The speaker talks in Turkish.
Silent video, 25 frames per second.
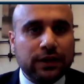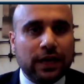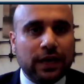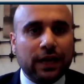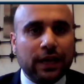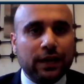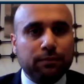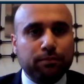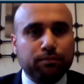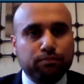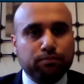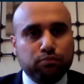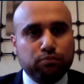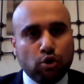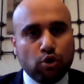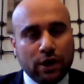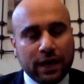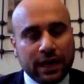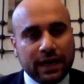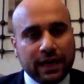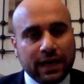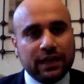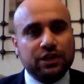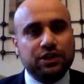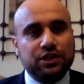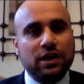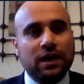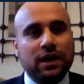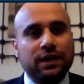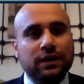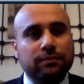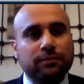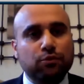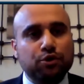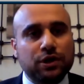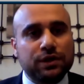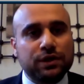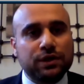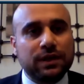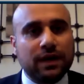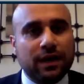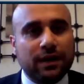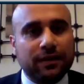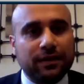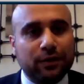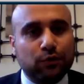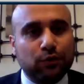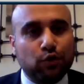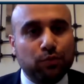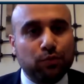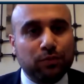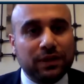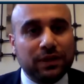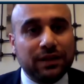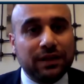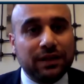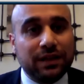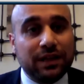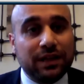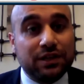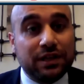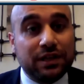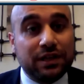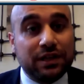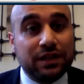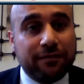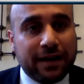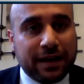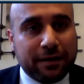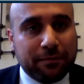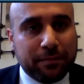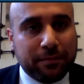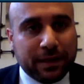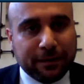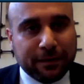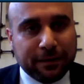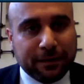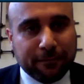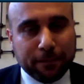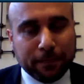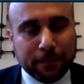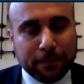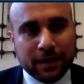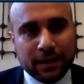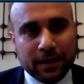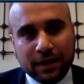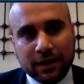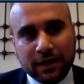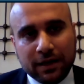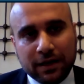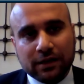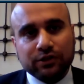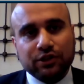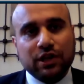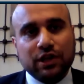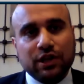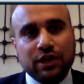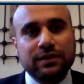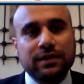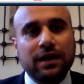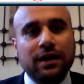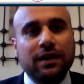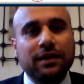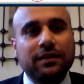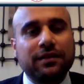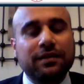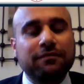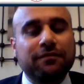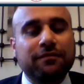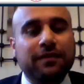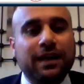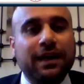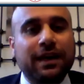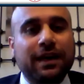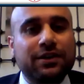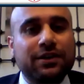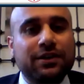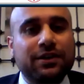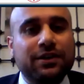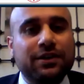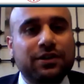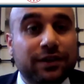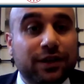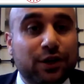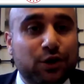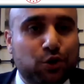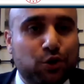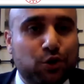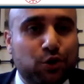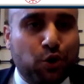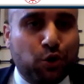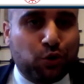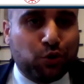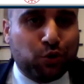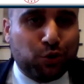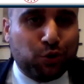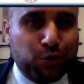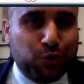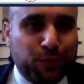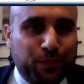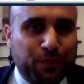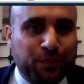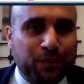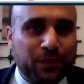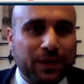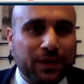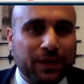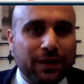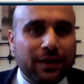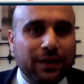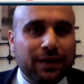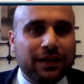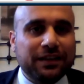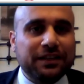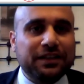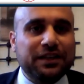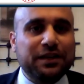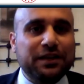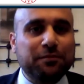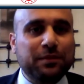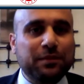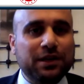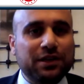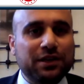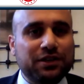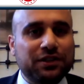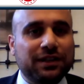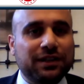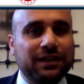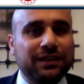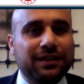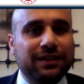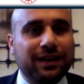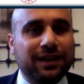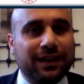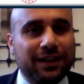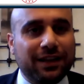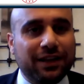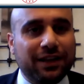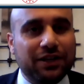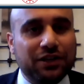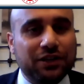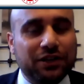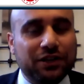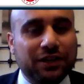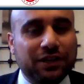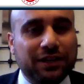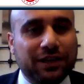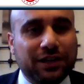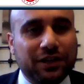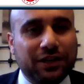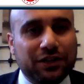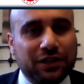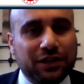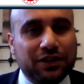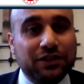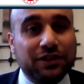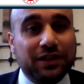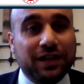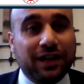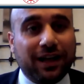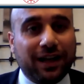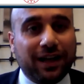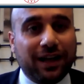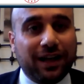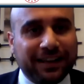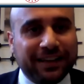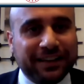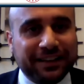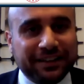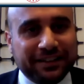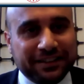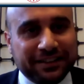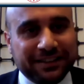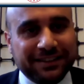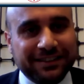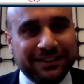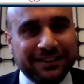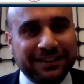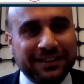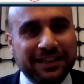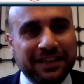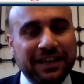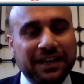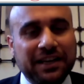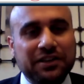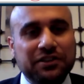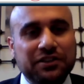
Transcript: Yani bu heyecanı, bu cesareti tüm dinleyicilere vermeli. Cesaretin ve heyecanın yaşı yoktur. 20 yaşındaki, 50 yaşındaki kişi için de aynıdır.